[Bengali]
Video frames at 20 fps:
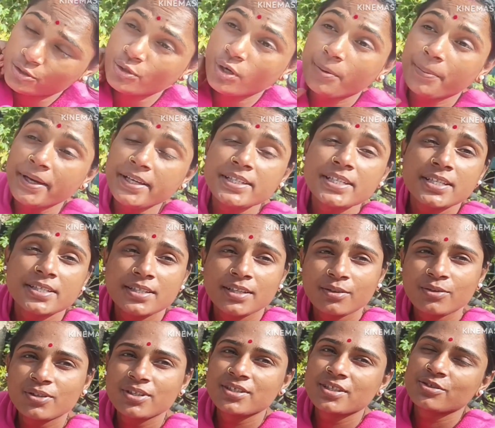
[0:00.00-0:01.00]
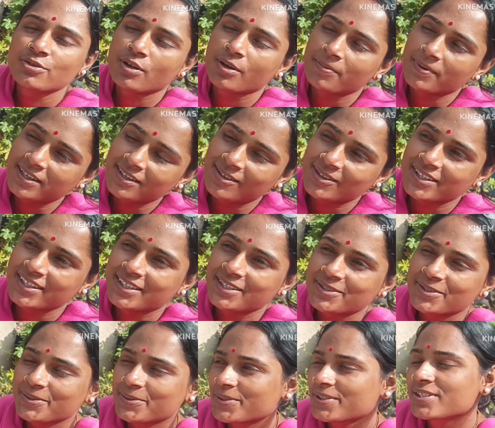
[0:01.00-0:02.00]
সবাই চেষ্টা করেছে সবাই অনেক
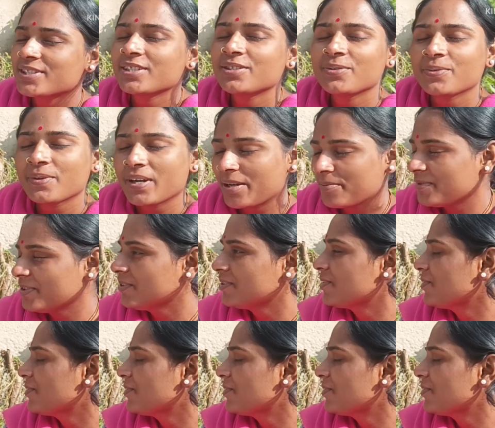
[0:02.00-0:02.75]
কিছু করছে তো আমিও